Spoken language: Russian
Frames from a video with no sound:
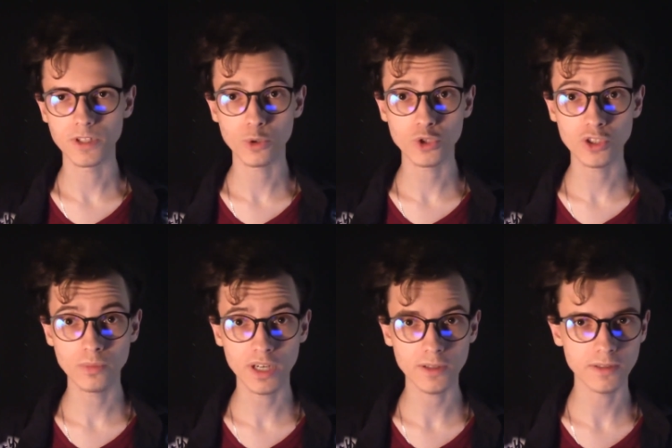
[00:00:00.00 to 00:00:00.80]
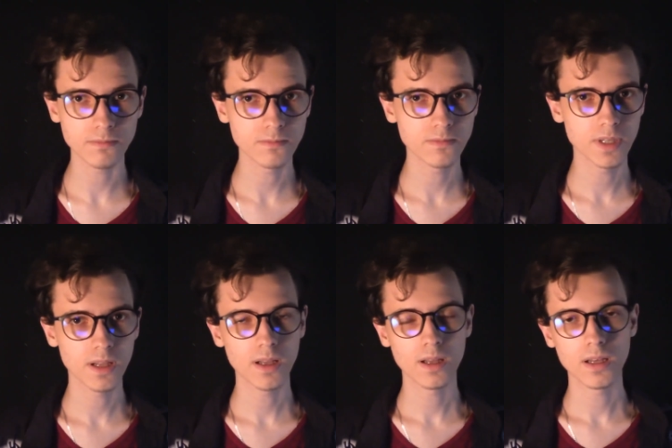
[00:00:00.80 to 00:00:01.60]
их очень мало
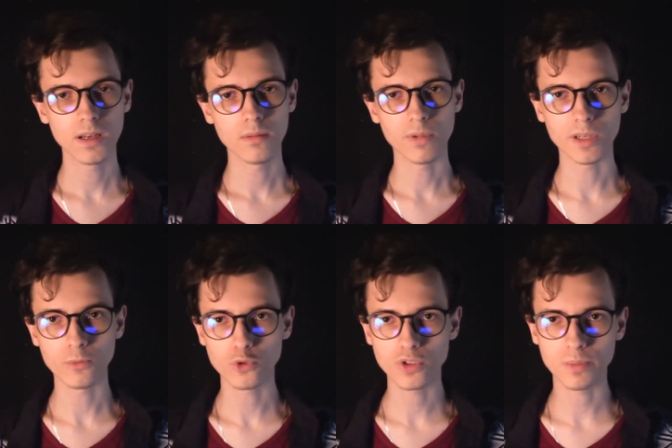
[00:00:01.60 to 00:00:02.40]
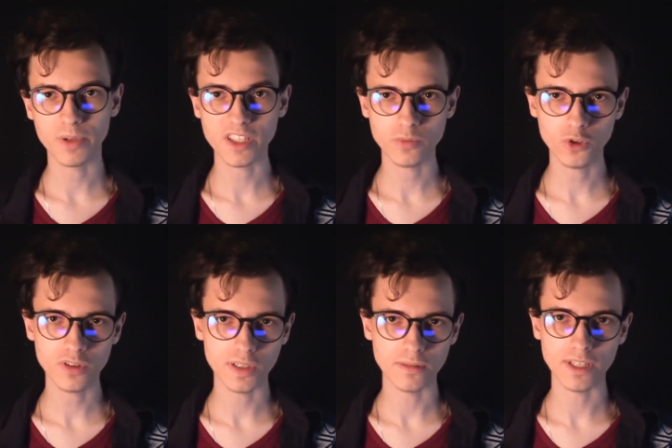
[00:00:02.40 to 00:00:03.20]
потому что
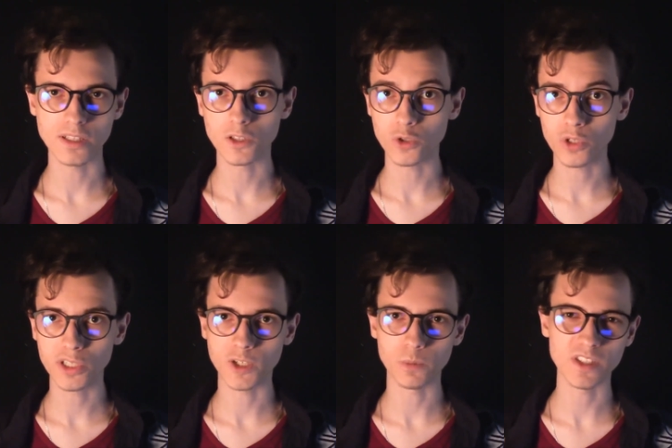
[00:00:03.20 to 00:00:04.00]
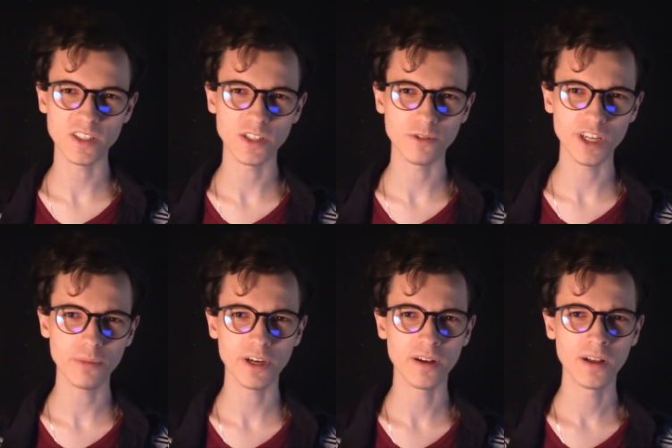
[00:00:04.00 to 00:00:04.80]
просмотры на этих роликах в последнее
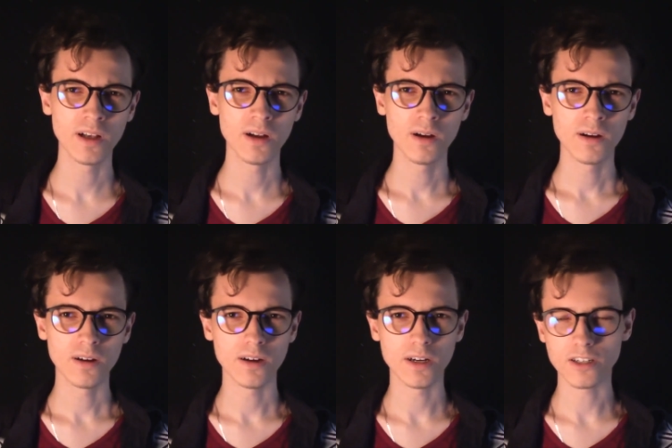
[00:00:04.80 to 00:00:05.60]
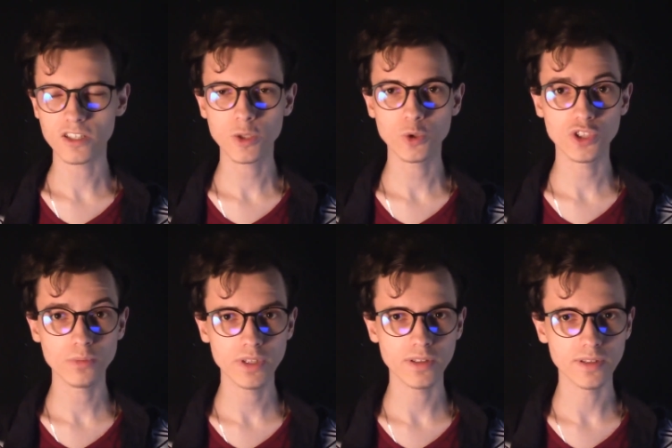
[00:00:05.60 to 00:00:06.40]
время а, росли
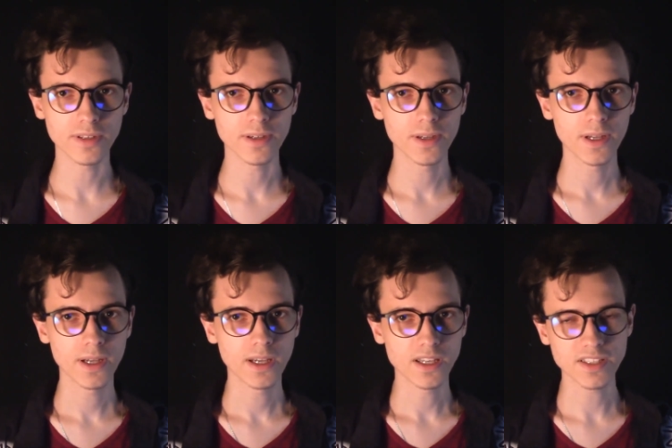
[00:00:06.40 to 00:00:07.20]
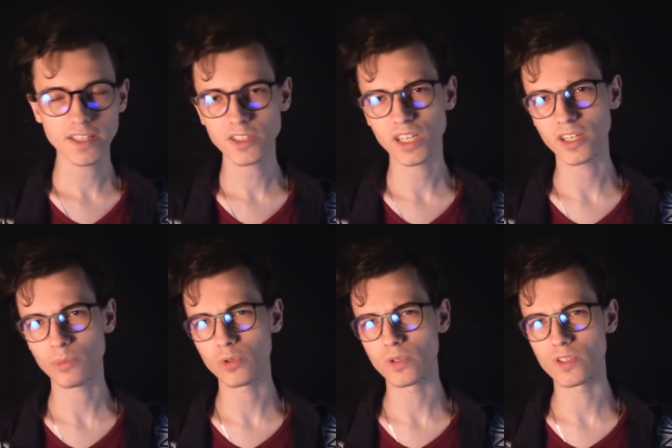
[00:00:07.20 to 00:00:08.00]
очень медленно. Знаете, как
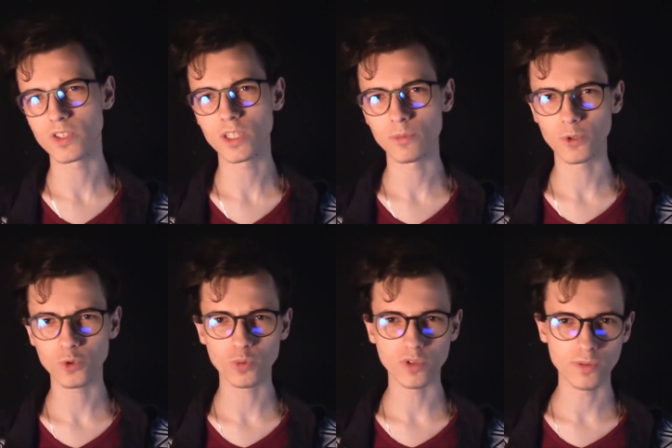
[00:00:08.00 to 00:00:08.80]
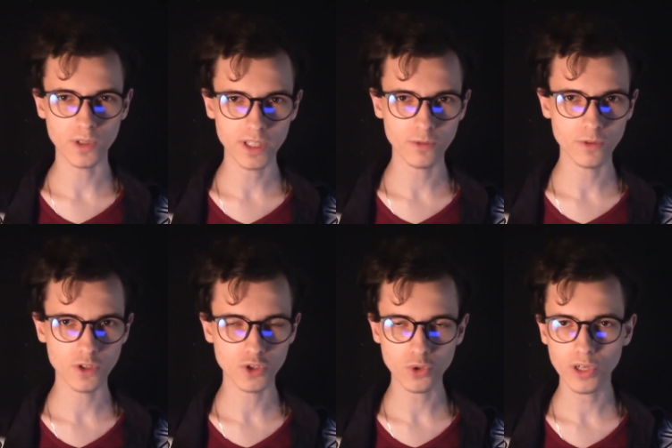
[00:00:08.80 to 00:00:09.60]
работает система YouTube? Ты
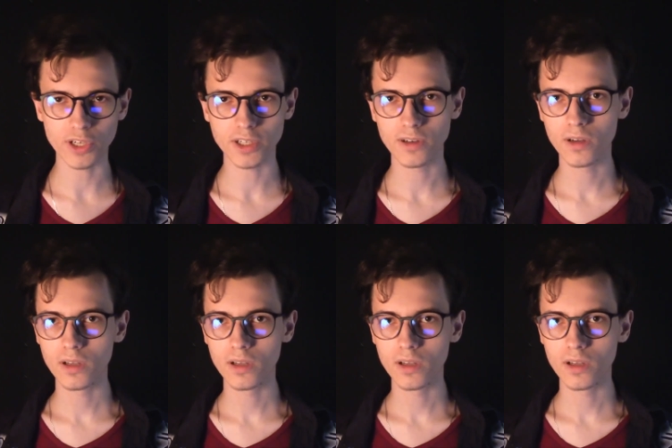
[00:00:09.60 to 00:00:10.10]
выкладываешь ролик,